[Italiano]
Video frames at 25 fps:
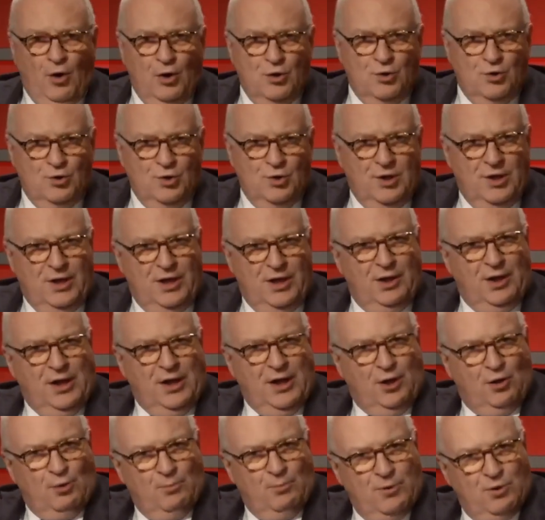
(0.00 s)
Oggi e,
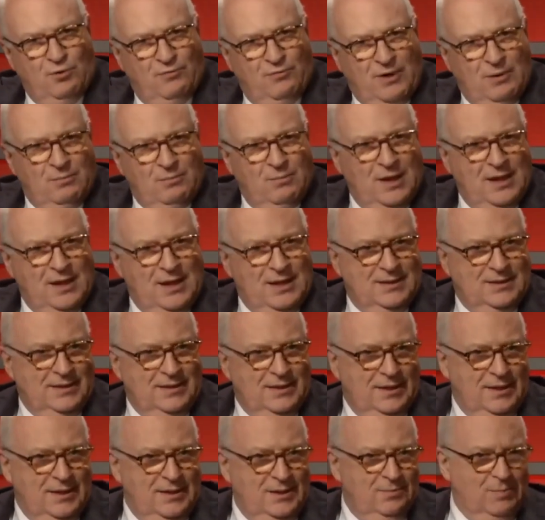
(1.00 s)
e come dovrebbe
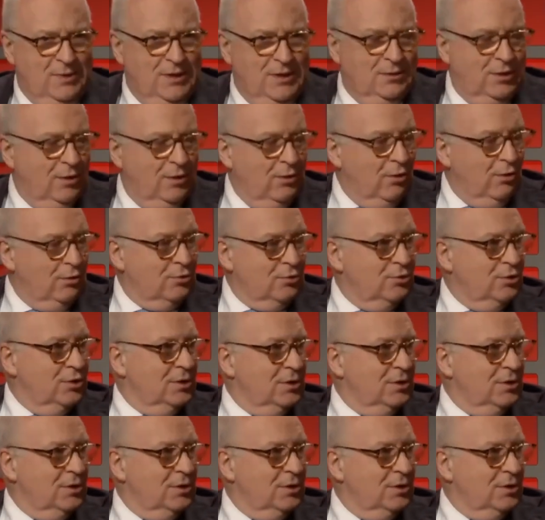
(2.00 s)
essere rispetto all'oggi?